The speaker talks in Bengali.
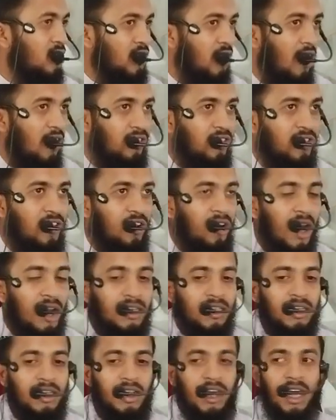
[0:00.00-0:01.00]

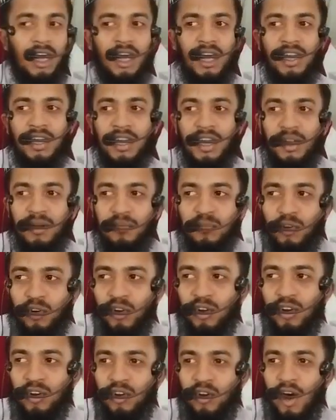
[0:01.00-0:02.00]
সন্তরাসকে
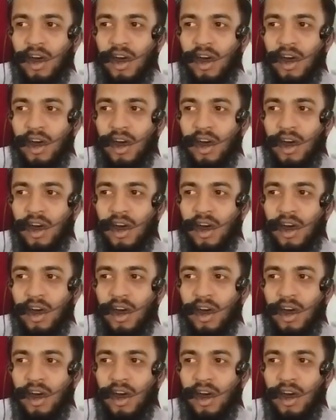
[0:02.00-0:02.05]
নির্মূল